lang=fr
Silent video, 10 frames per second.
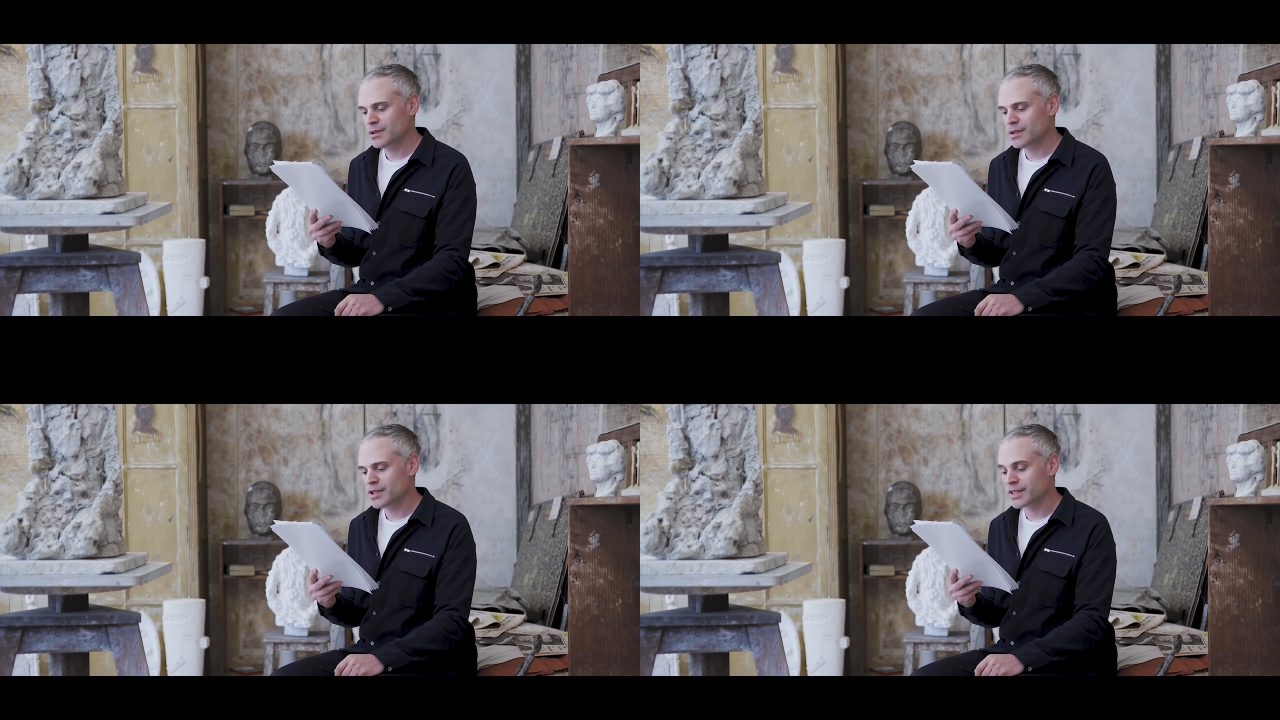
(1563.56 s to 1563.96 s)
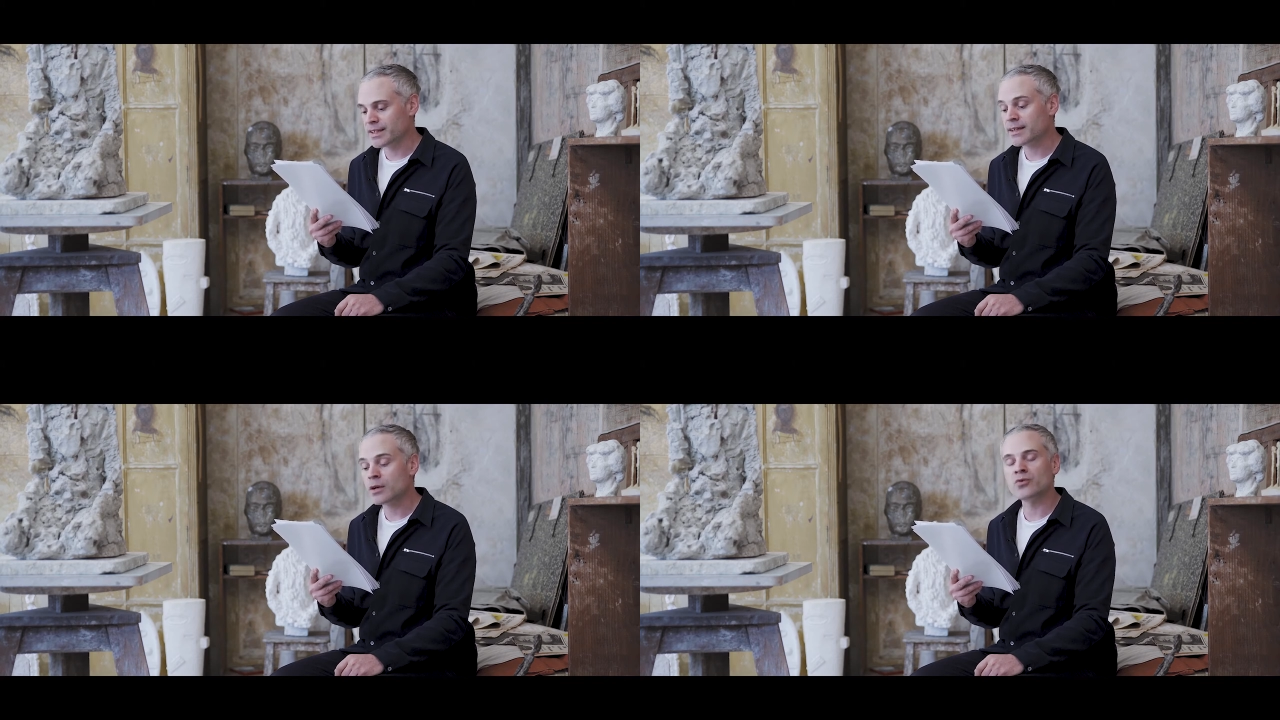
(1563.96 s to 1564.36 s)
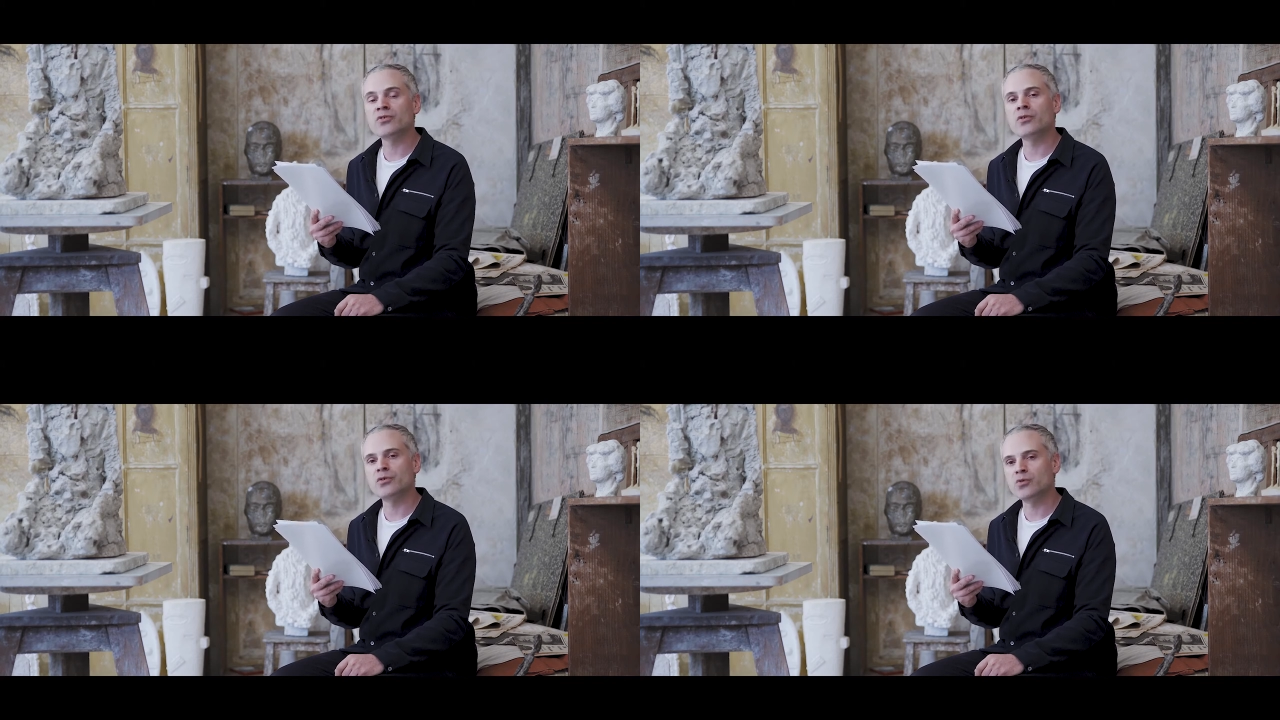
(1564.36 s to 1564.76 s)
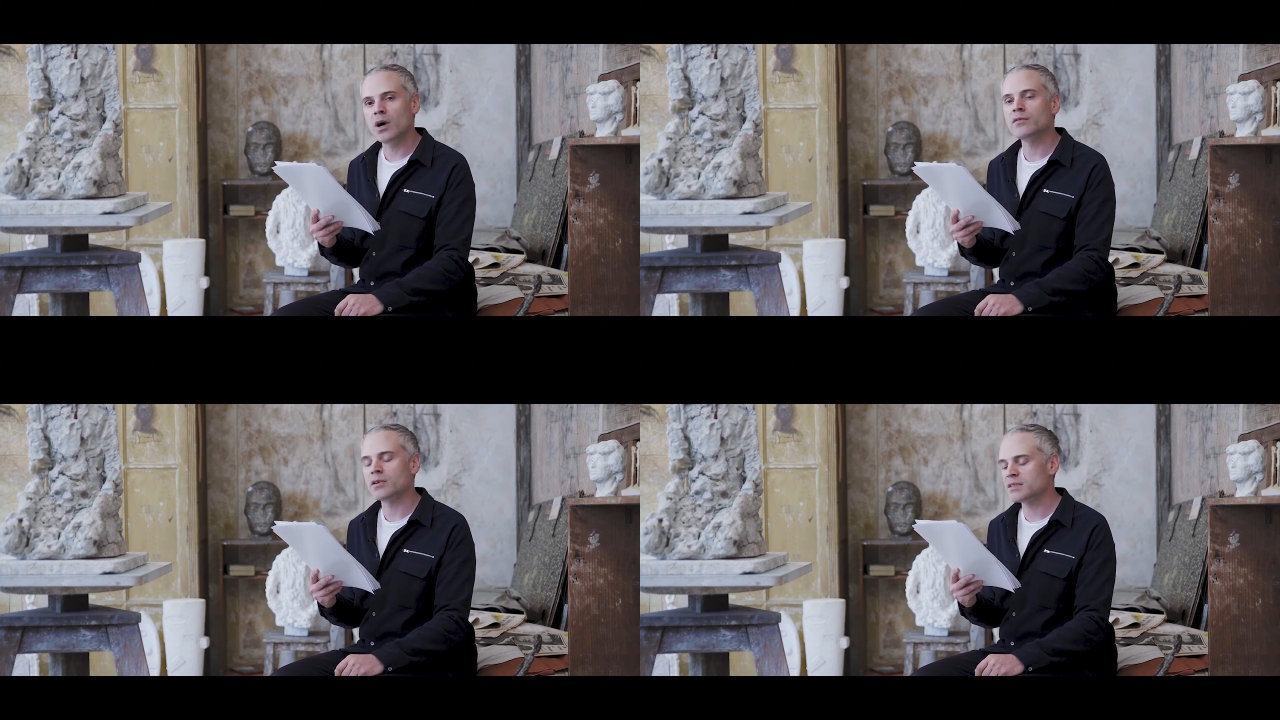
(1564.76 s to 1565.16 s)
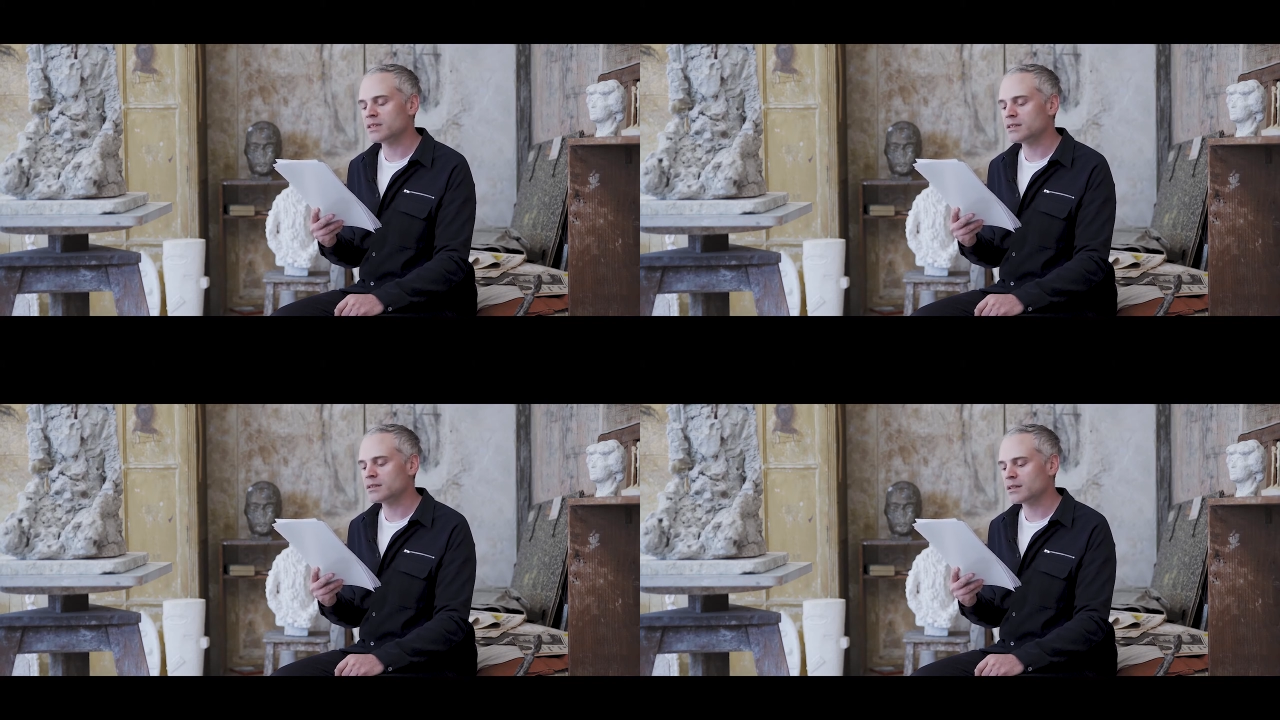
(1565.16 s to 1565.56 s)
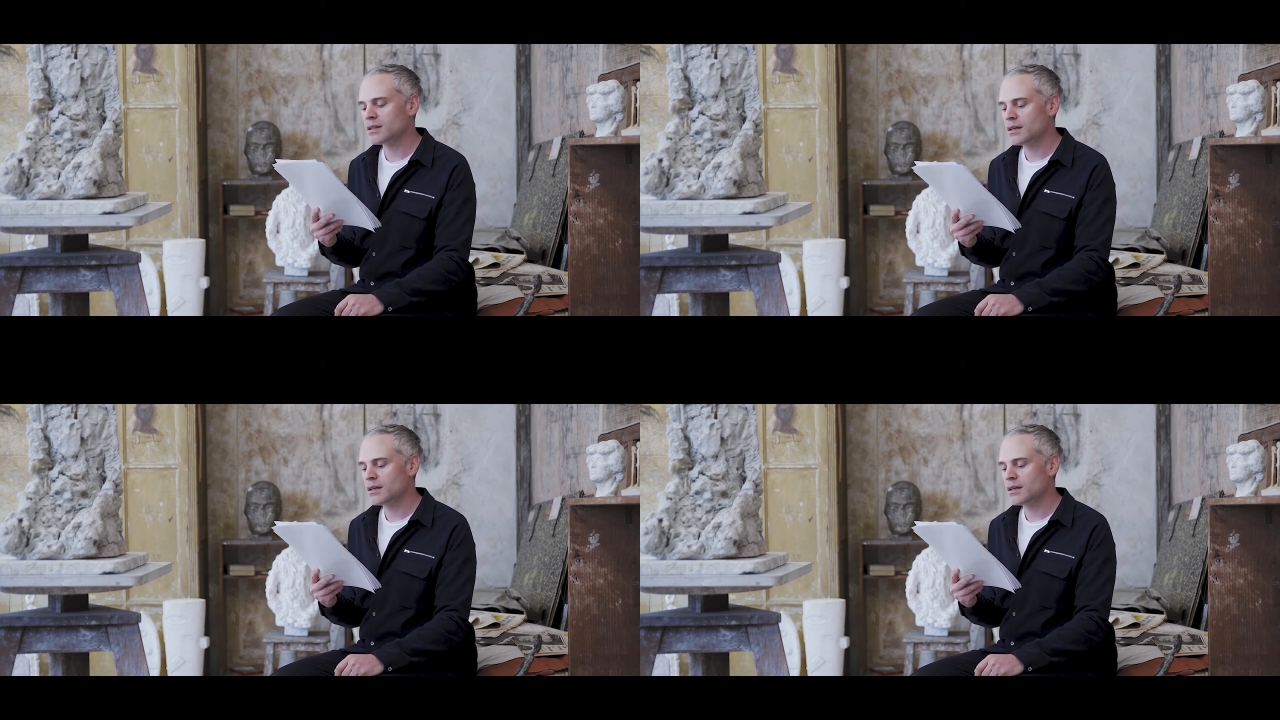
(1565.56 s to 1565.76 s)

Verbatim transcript: J'étais très content que toi, Francis,